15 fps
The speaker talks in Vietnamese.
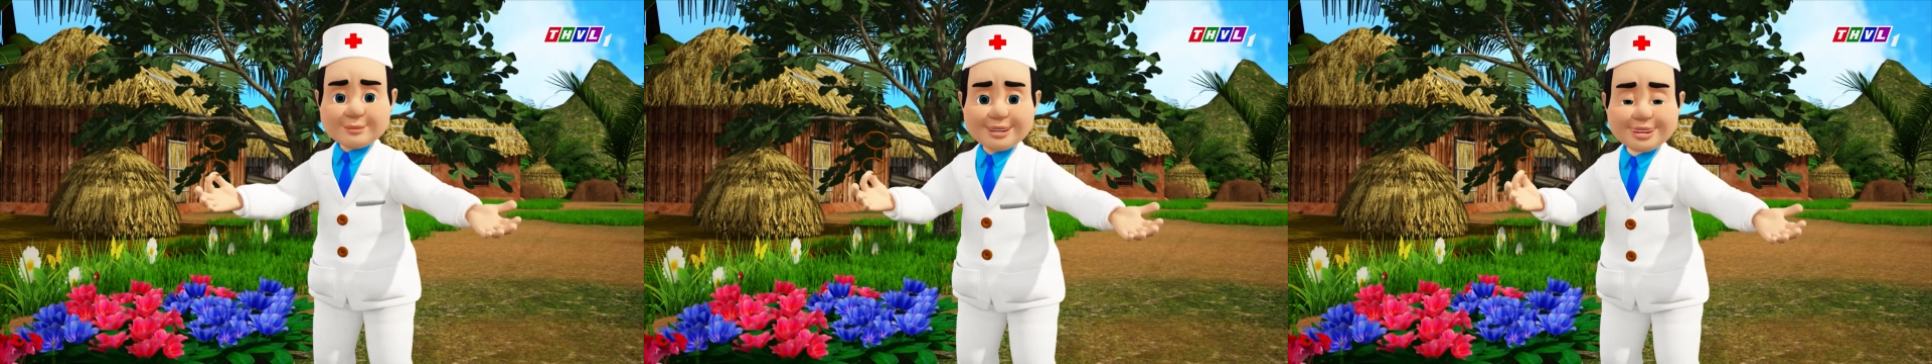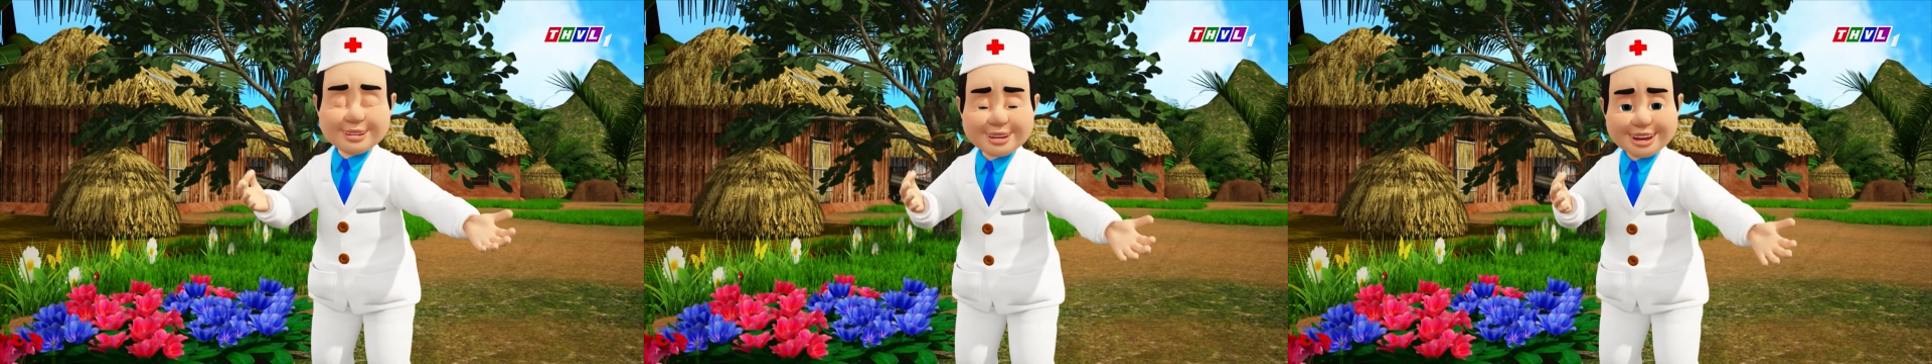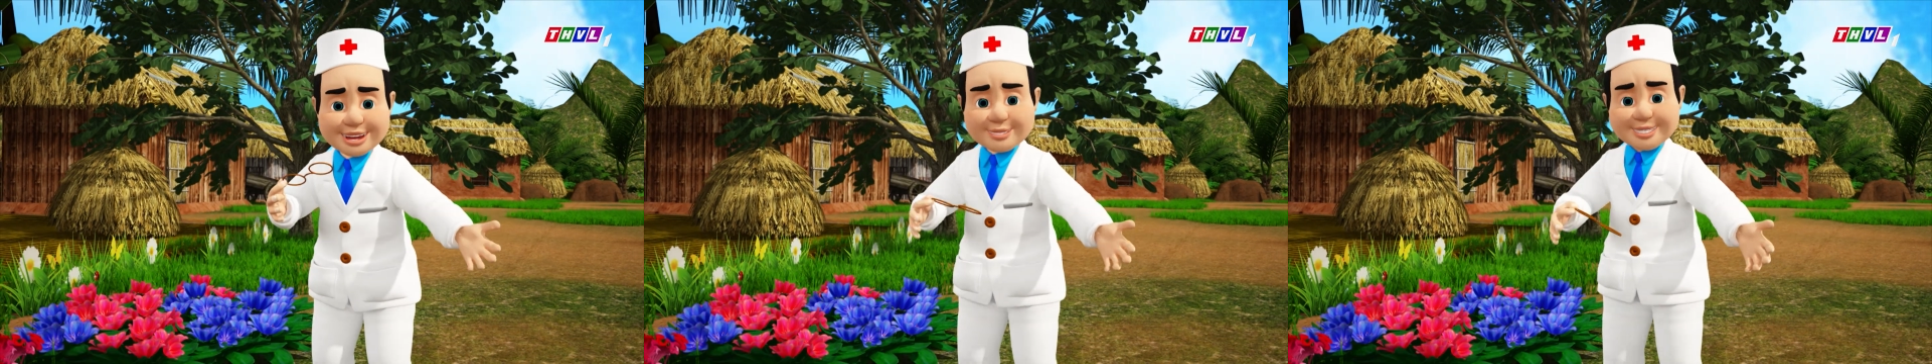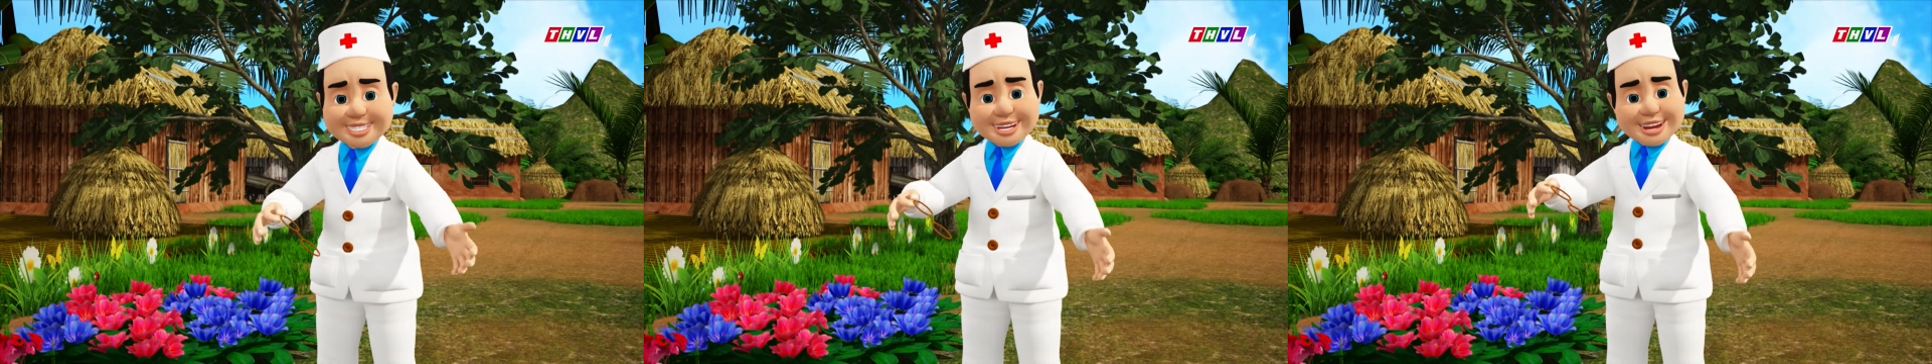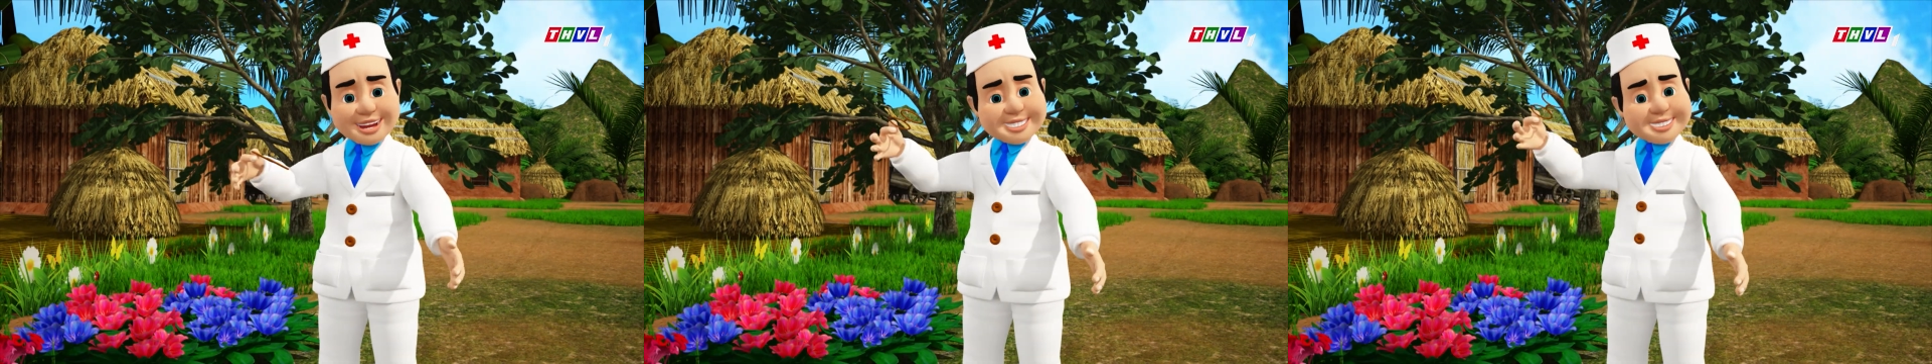nên đến
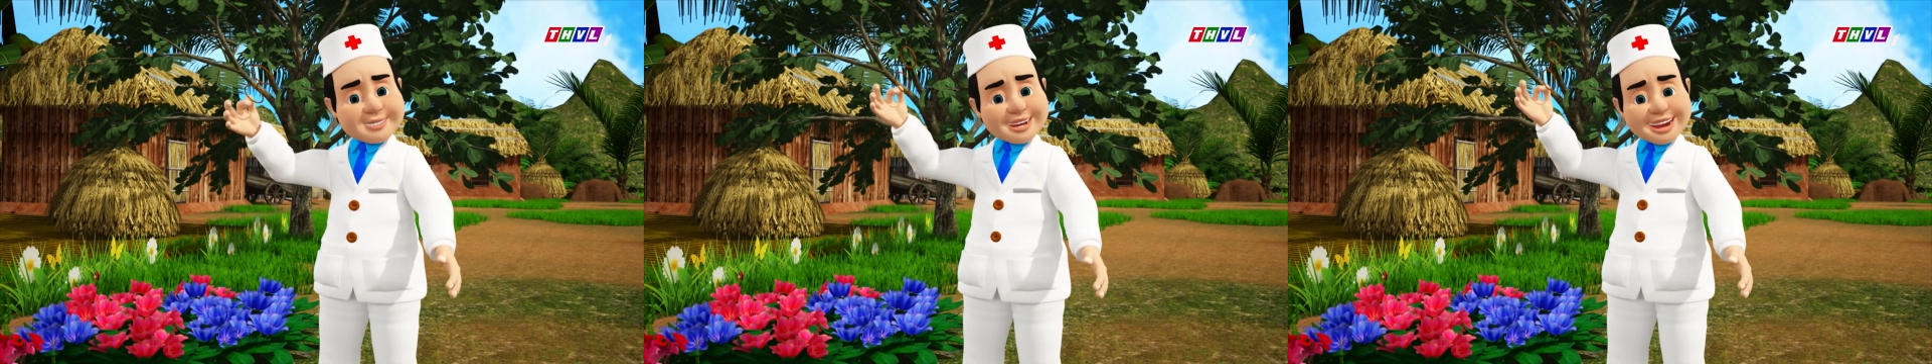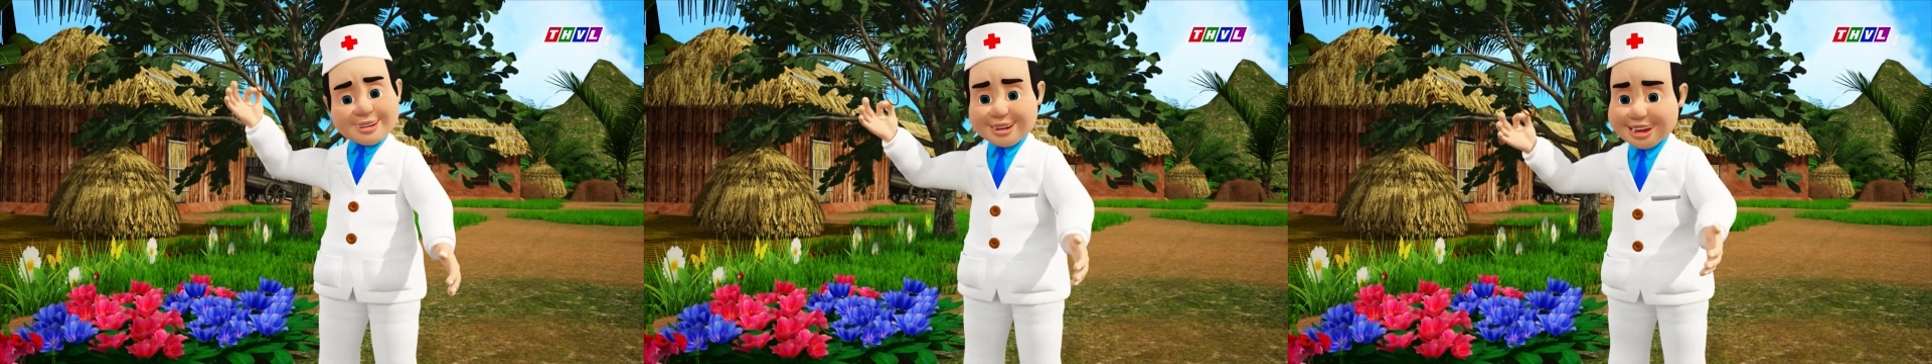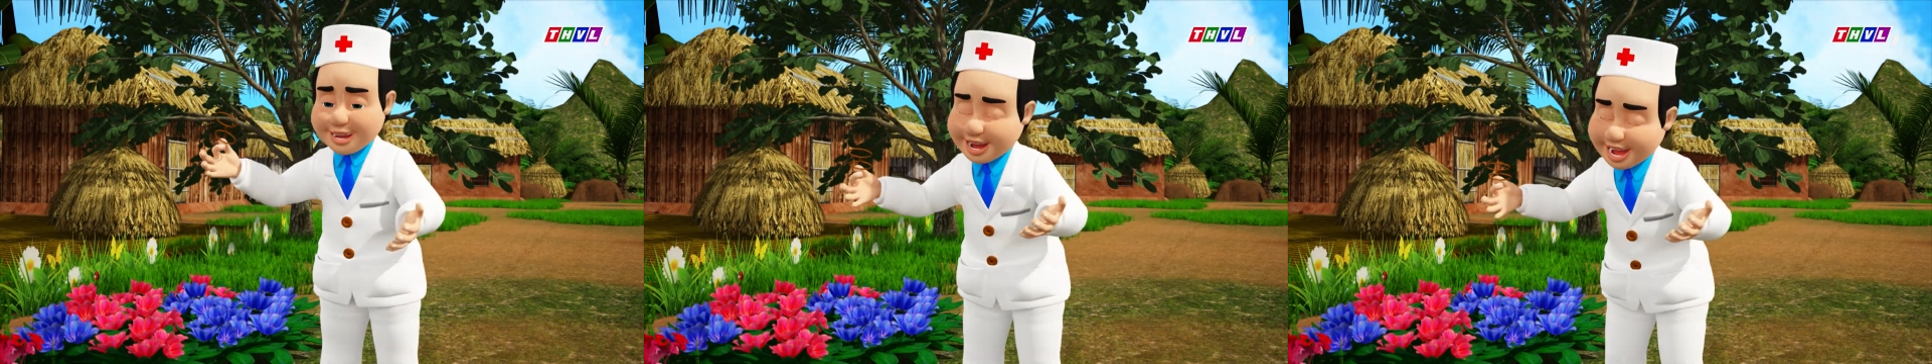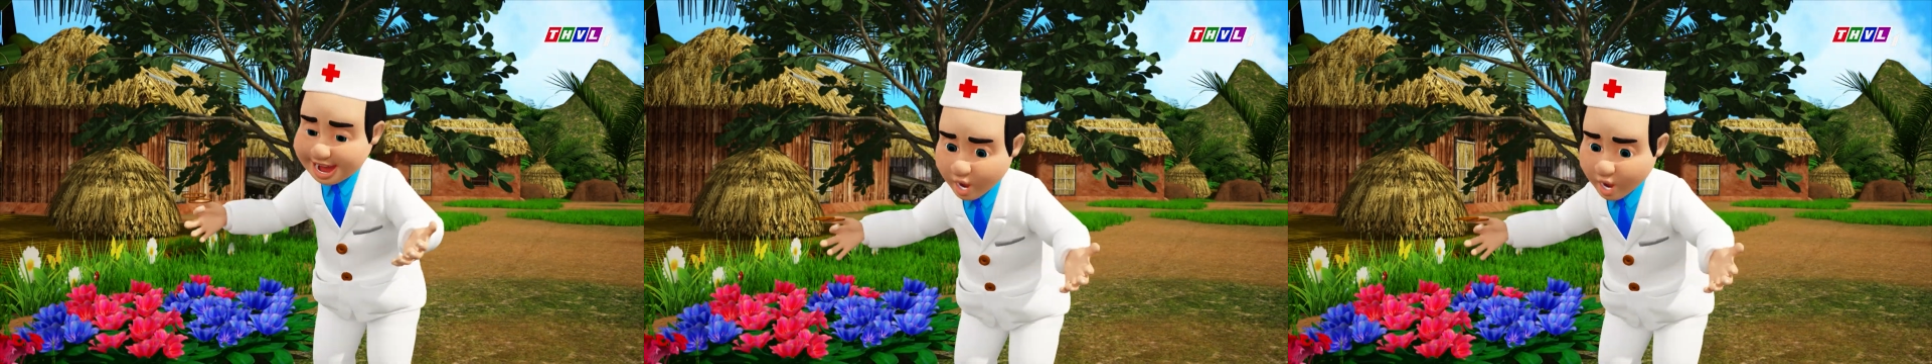cơ sở y tế để lấy